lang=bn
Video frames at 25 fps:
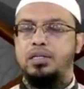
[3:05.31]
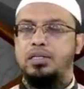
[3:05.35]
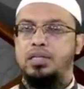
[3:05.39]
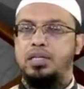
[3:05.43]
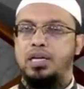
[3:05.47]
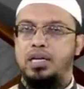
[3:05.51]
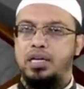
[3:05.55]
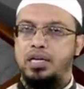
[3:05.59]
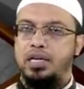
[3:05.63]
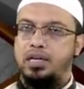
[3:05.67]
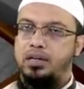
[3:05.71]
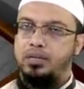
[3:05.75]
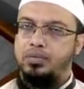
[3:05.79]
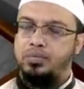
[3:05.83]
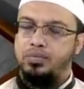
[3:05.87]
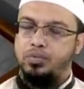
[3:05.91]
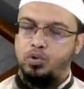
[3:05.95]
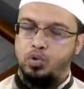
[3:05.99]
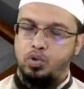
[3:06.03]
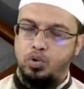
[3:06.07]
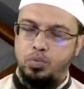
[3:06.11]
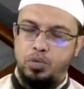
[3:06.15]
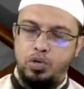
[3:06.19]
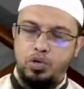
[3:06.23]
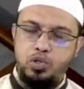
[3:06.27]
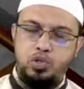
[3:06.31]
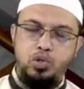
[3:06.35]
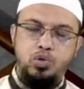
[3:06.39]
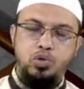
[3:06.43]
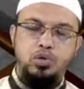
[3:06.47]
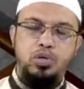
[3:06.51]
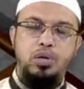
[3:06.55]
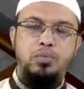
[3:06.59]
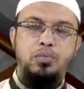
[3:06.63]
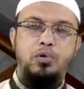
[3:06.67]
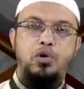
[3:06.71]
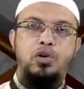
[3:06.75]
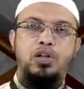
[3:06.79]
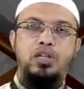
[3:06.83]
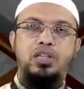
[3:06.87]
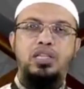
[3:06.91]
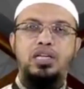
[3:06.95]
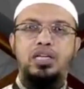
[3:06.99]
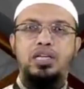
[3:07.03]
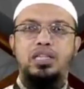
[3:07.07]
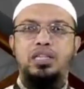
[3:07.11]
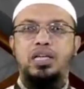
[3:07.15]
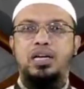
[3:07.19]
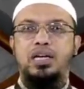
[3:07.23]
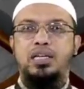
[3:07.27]
সেই দুর্বল সূত্রে বর্ণার
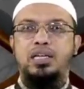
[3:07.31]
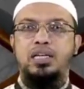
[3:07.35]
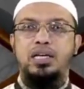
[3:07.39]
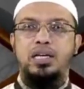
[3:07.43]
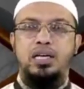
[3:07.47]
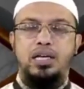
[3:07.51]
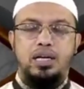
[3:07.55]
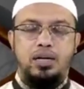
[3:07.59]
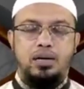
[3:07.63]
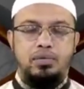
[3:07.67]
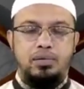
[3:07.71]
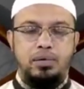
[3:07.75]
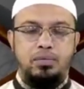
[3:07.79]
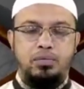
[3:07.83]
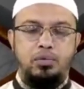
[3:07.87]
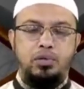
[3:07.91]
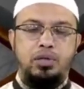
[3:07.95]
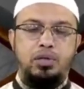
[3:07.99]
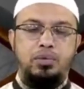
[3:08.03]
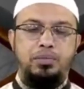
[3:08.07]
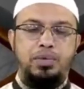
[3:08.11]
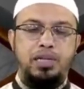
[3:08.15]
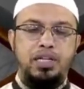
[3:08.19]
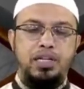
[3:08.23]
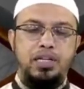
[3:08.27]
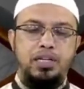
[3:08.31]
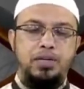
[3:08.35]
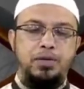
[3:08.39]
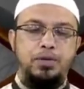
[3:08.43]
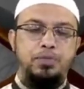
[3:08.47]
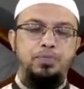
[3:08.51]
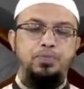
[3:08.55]
দিকে তাকিয়ে আমরা বলতে পারি